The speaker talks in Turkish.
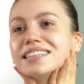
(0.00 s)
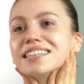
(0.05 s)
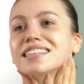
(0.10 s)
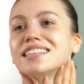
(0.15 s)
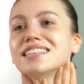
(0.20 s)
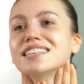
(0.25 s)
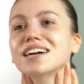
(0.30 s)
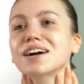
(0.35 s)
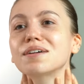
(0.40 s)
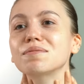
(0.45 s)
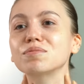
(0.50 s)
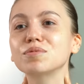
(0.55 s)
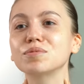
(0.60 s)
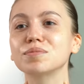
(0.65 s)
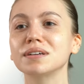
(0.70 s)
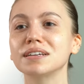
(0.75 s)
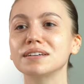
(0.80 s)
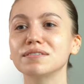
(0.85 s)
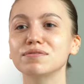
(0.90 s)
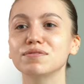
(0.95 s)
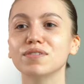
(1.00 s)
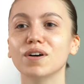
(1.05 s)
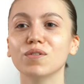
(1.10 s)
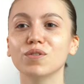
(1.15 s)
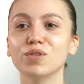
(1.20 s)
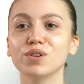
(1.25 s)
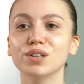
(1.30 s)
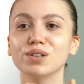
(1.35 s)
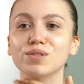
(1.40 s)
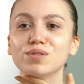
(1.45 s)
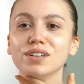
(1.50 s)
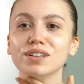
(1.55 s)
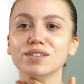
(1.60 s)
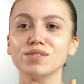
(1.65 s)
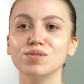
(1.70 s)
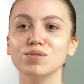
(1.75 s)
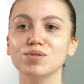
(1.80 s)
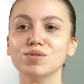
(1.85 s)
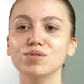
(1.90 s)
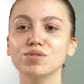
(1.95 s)
diyeceğim bu benim favori
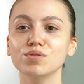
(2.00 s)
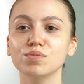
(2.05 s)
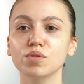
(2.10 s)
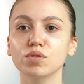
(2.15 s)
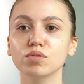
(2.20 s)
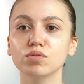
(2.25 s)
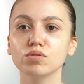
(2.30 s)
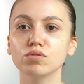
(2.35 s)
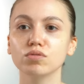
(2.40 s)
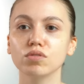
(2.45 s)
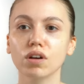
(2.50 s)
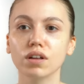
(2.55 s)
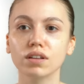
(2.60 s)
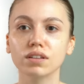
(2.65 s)
güneş koruyucum oldu şu